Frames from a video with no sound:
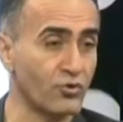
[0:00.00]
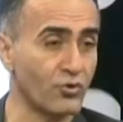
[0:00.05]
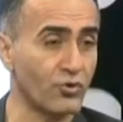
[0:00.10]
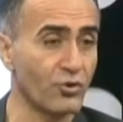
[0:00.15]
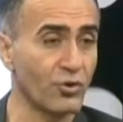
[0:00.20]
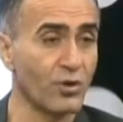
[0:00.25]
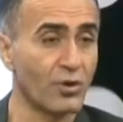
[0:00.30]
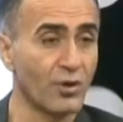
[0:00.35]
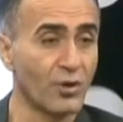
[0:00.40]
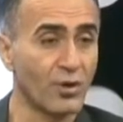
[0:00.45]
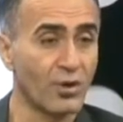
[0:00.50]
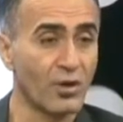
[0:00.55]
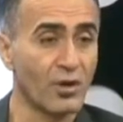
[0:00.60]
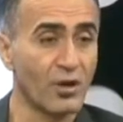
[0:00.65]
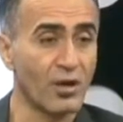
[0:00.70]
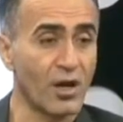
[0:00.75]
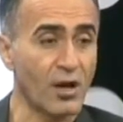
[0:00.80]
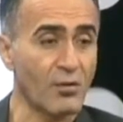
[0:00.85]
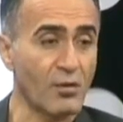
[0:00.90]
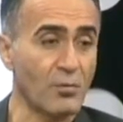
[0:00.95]
düşük.
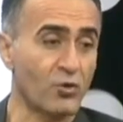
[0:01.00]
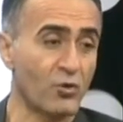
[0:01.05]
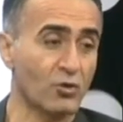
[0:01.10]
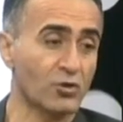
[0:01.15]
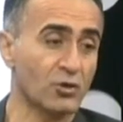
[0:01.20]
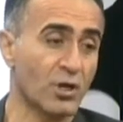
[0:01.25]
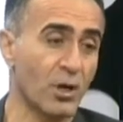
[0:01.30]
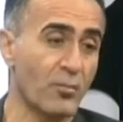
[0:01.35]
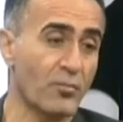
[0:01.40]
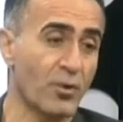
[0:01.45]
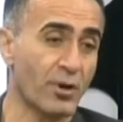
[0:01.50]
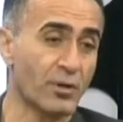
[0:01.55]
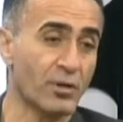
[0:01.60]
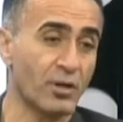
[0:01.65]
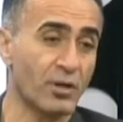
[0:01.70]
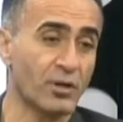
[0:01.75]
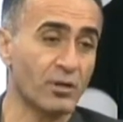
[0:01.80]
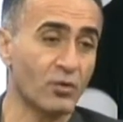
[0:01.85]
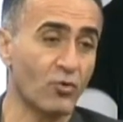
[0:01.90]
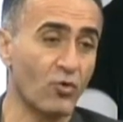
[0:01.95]
Ama biyolojik
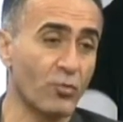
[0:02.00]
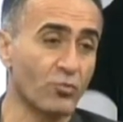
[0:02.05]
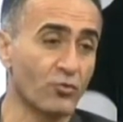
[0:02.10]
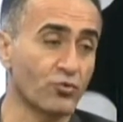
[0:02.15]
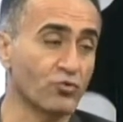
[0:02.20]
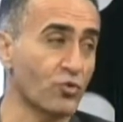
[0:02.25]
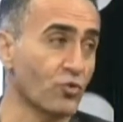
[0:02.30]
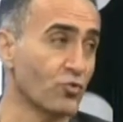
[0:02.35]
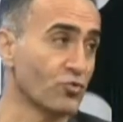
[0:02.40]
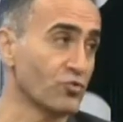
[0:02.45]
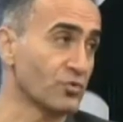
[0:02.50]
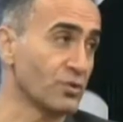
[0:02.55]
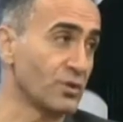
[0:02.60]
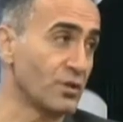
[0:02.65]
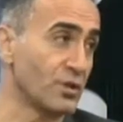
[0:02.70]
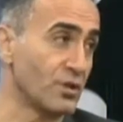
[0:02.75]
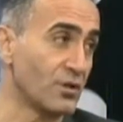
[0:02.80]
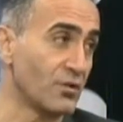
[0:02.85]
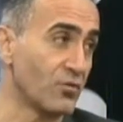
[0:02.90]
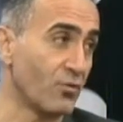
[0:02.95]
kapaklarında ömrü çok uzun
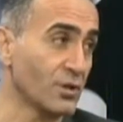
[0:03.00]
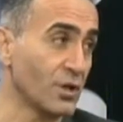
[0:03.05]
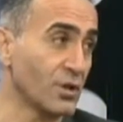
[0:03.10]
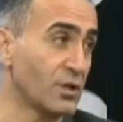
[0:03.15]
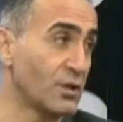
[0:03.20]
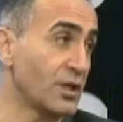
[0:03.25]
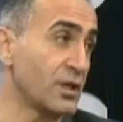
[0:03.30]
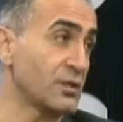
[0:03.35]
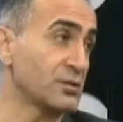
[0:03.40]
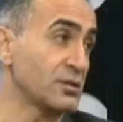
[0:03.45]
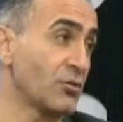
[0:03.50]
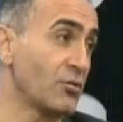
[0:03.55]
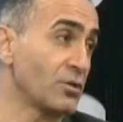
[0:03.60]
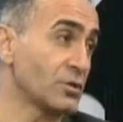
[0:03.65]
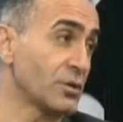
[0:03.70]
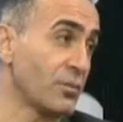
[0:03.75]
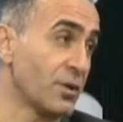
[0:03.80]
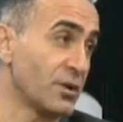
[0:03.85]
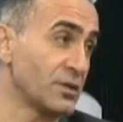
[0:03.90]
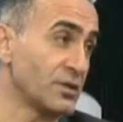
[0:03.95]
değil. O da
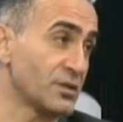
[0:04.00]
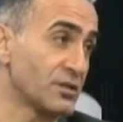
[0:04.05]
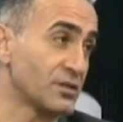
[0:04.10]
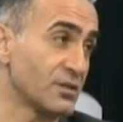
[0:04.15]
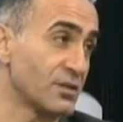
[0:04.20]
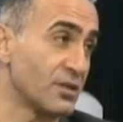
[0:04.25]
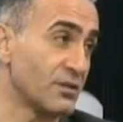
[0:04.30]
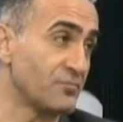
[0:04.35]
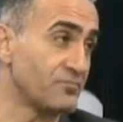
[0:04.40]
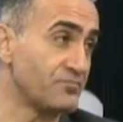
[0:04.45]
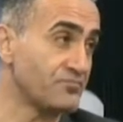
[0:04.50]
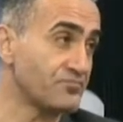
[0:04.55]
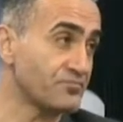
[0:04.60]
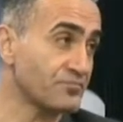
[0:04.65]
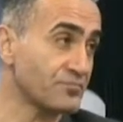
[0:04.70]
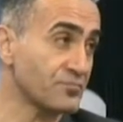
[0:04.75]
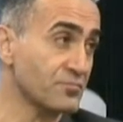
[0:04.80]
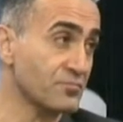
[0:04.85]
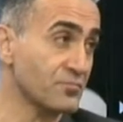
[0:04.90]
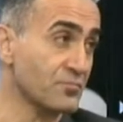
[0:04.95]
kireçleniyor zaman içerisinde.
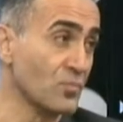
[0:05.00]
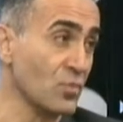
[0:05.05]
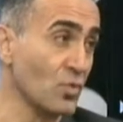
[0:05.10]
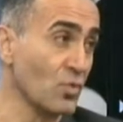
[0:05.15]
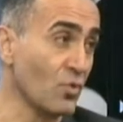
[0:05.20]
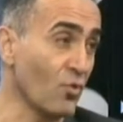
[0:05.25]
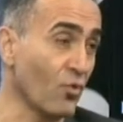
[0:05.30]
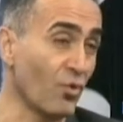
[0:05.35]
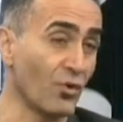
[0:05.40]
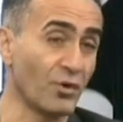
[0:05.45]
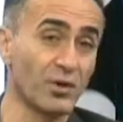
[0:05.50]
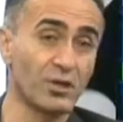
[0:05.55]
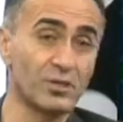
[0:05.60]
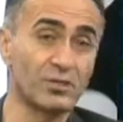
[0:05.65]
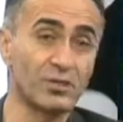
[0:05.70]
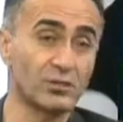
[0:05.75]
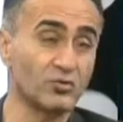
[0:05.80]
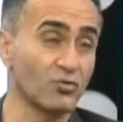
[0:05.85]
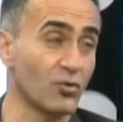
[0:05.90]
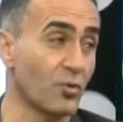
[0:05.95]
10 yıl
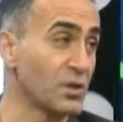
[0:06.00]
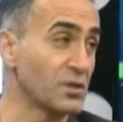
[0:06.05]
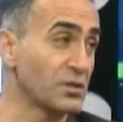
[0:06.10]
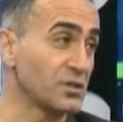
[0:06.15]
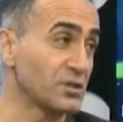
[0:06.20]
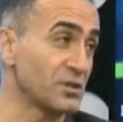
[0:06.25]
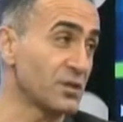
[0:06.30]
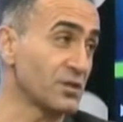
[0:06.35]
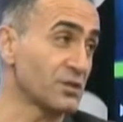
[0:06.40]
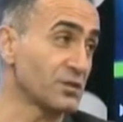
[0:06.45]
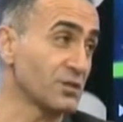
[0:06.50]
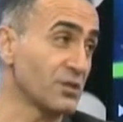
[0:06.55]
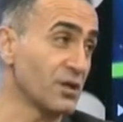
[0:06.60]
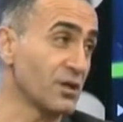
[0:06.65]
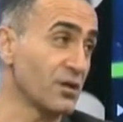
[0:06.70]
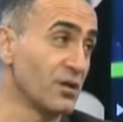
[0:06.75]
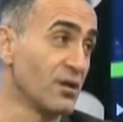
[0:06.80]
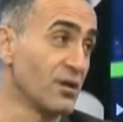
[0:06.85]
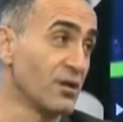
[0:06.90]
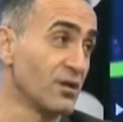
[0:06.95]
içerisinde, 15 yıl
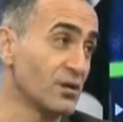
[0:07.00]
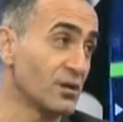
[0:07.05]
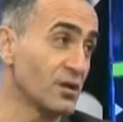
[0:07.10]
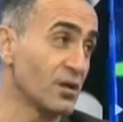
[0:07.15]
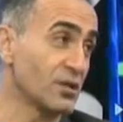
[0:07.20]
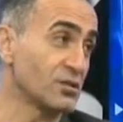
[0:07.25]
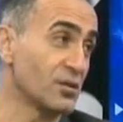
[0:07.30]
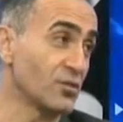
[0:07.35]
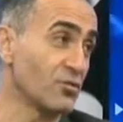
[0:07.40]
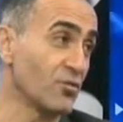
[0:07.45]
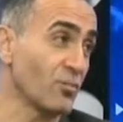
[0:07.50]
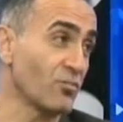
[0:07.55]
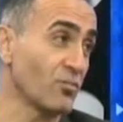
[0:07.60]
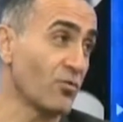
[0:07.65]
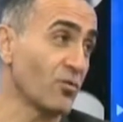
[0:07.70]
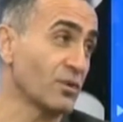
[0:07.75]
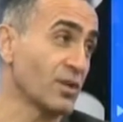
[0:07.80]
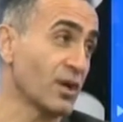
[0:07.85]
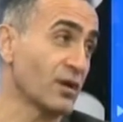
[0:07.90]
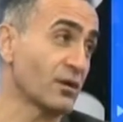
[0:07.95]
içerisinde kireçleniyor.
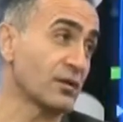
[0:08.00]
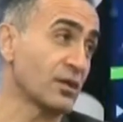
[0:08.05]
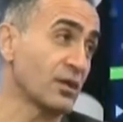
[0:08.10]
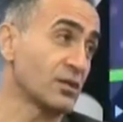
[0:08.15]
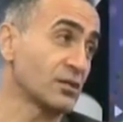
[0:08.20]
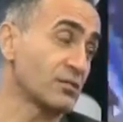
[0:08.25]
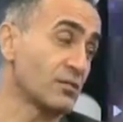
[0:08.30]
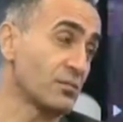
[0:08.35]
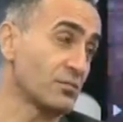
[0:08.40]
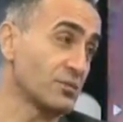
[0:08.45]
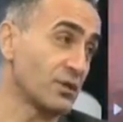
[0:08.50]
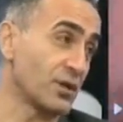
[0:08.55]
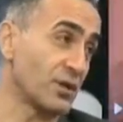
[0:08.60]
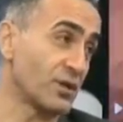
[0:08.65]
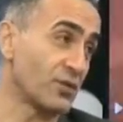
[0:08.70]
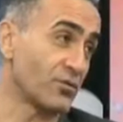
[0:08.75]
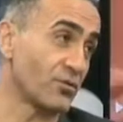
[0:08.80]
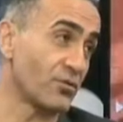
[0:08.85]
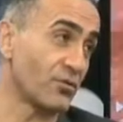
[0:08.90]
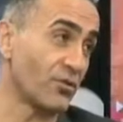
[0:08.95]
Onu tekrar değiştirmemiz
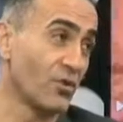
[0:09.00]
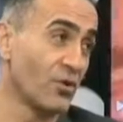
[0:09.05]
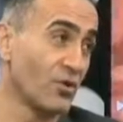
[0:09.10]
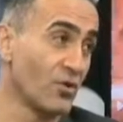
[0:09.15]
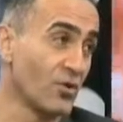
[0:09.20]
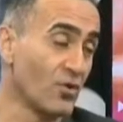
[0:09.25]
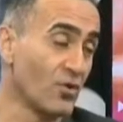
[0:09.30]
gerekiyor.